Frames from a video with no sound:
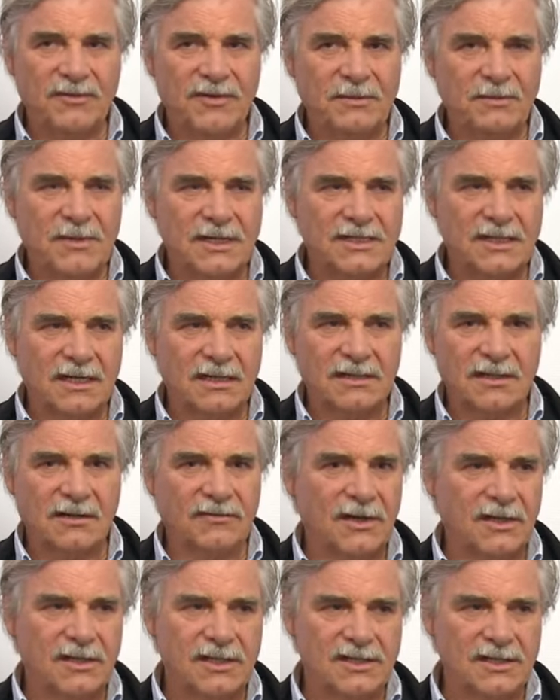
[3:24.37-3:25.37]
wenn man sagt, da
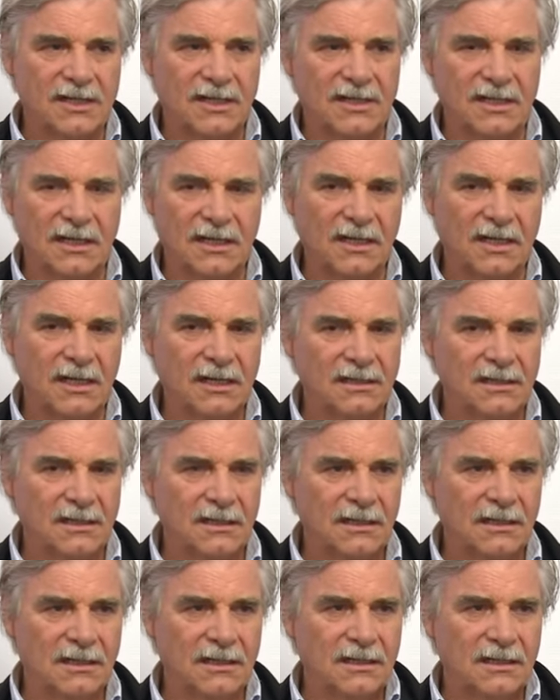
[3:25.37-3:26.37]
war das der Tiriak
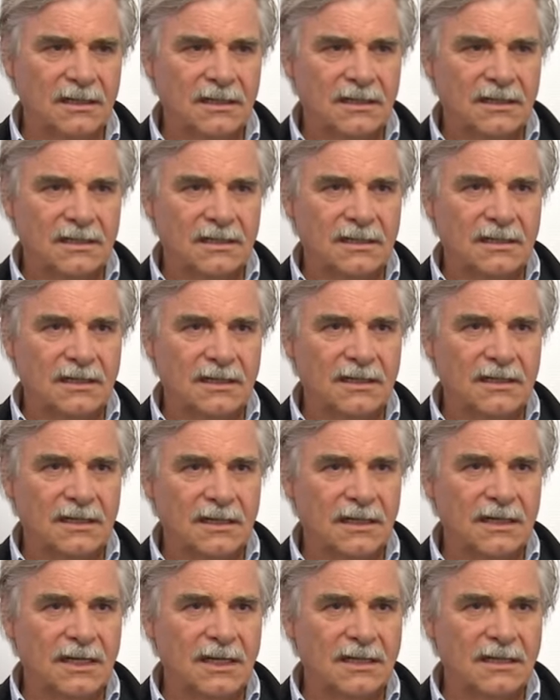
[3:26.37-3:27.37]
da, der
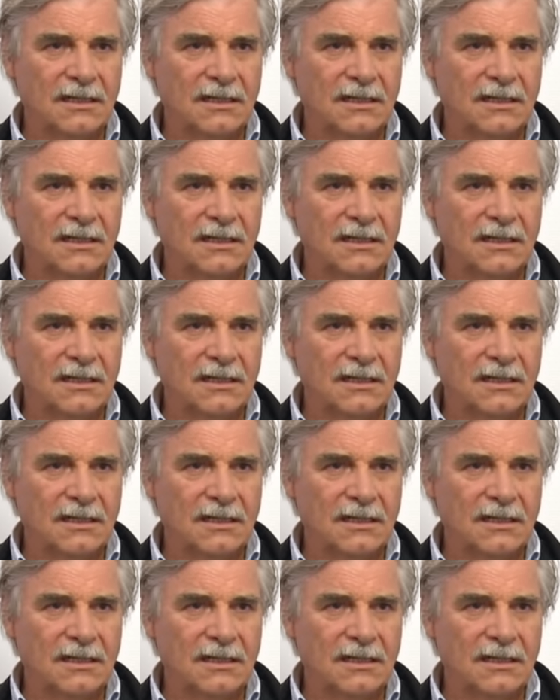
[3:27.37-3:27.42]
Tiriak,